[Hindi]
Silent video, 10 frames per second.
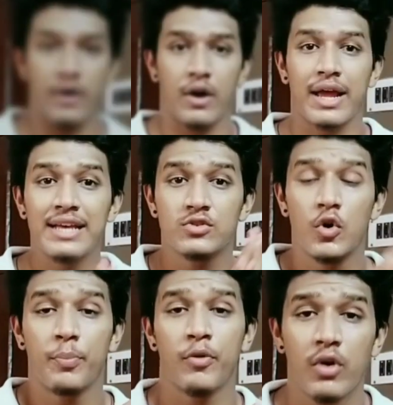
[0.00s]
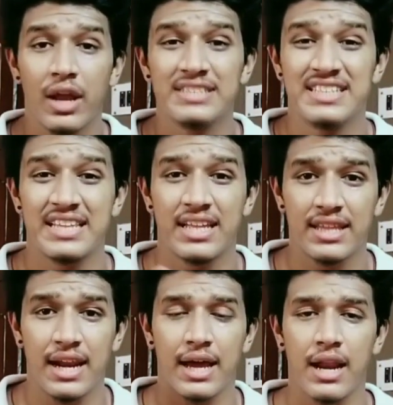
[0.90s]
और गाइज गोप्रो का ना
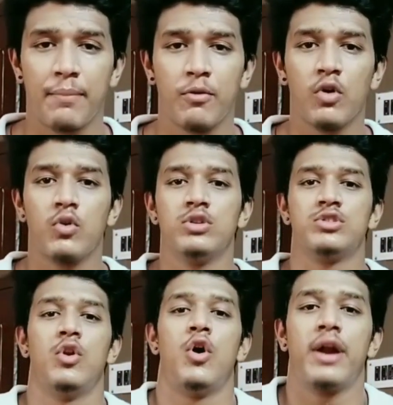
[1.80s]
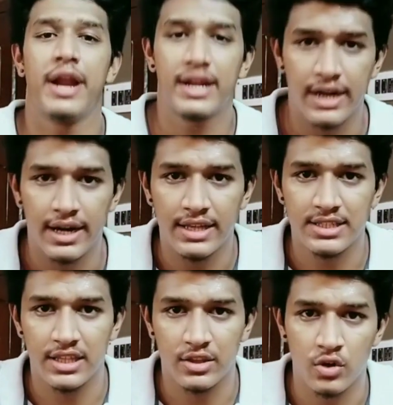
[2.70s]
ज़्यादातर अगर आप लोग कुछ लॉन्ग राइड करना
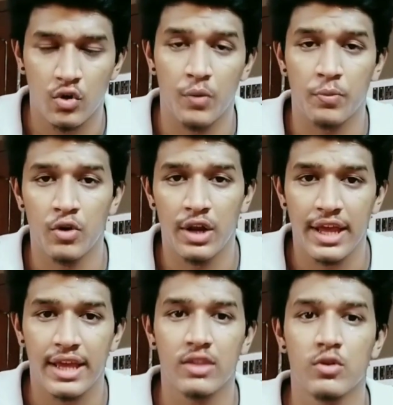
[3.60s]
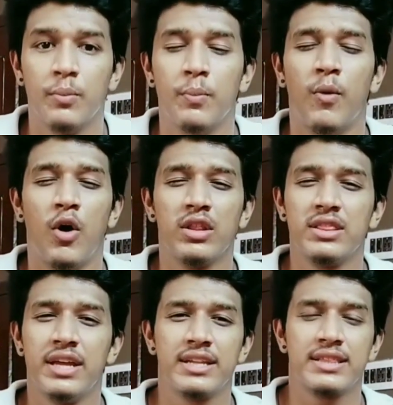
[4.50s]
चाहते हो गोप्रो लेके तो
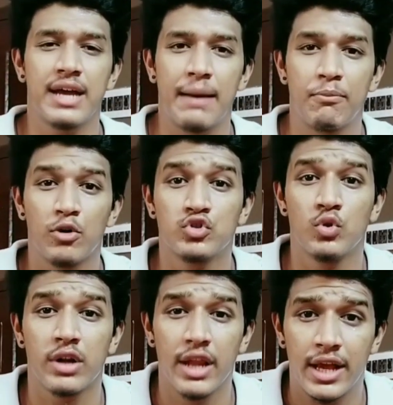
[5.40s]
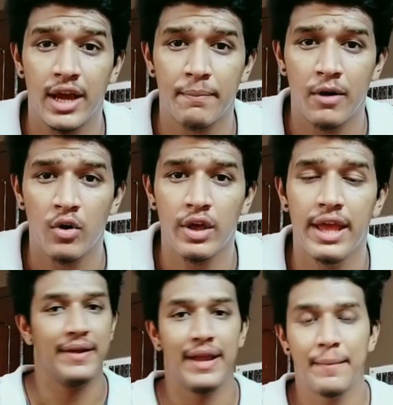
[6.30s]
बहुत देर तक आप लोग शूट नहीं कर
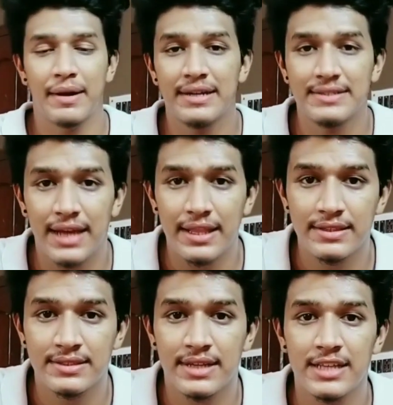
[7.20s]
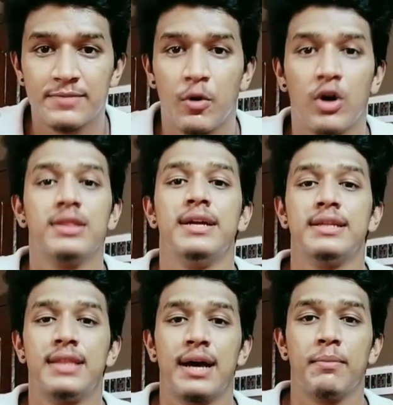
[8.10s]
पाओगे एक बैटरी से गाइस बहुत
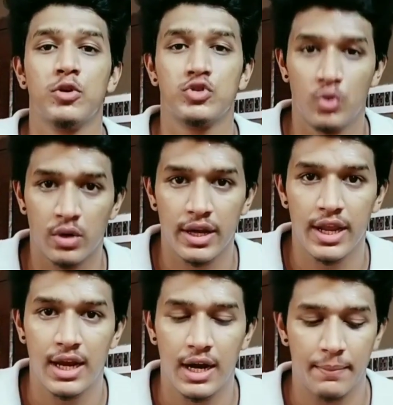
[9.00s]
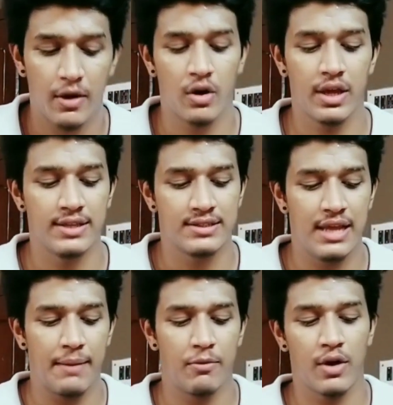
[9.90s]
देर तक आप लोग शूट नहीं कर पाओगे
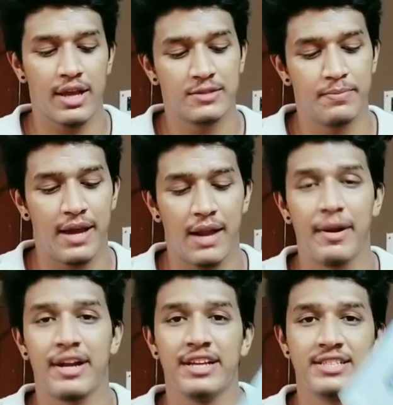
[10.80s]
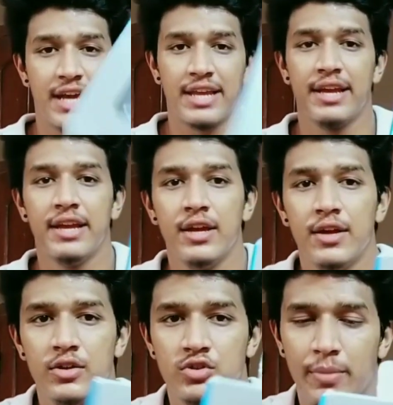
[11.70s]
इसलिए आप लोग एक स्पेयर बैटरी चाहिए
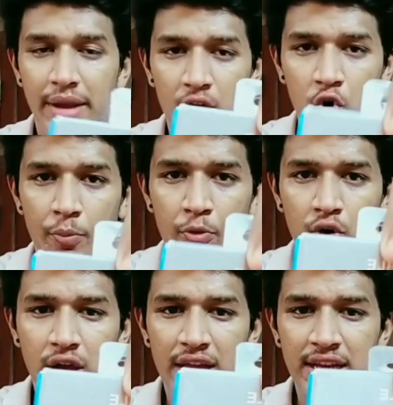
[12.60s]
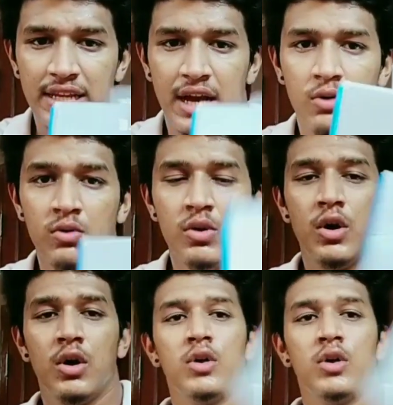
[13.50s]
जो मैंने गोप्रो का ही लिया हूँ